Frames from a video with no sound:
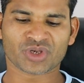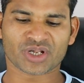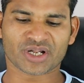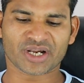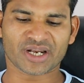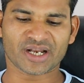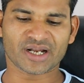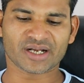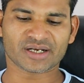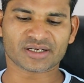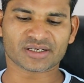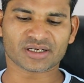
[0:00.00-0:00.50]

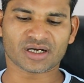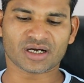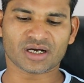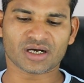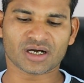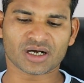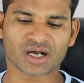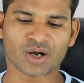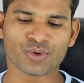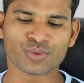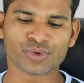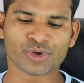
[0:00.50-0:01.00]
क्रिएट
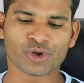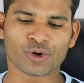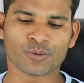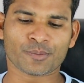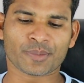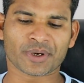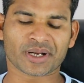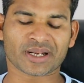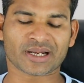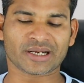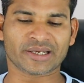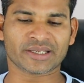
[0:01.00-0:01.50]
अकाउंट के
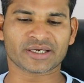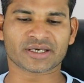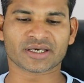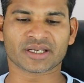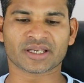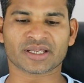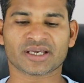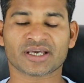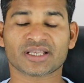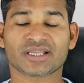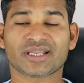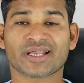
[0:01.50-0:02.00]
ऊपर क्लिक
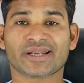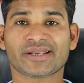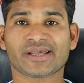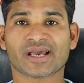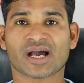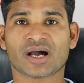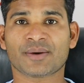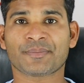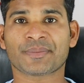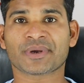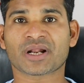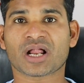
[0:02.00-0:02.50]
करेंगे देन
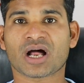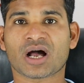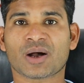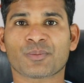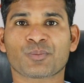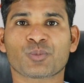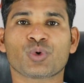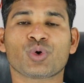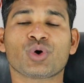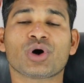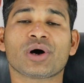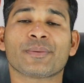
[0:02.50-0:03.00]
यहाँ पर
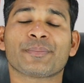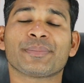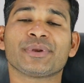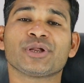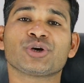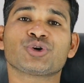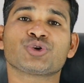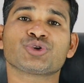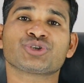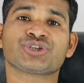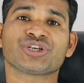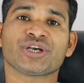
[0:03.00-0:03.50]
आपको
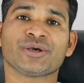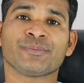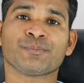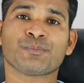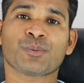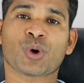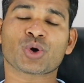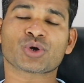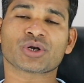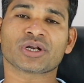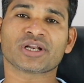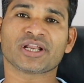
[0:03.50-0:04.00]
अपने कुछ
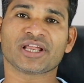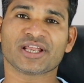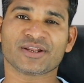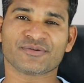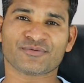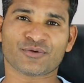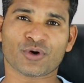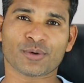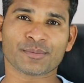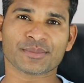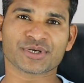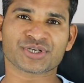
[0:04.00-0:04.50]
इंपॉर्टेंट
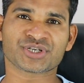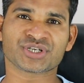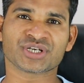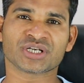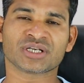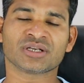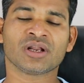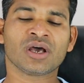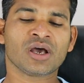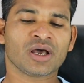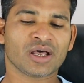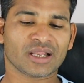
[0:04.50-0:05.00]

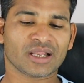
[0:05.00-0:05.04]
इन्फॉर्मेशन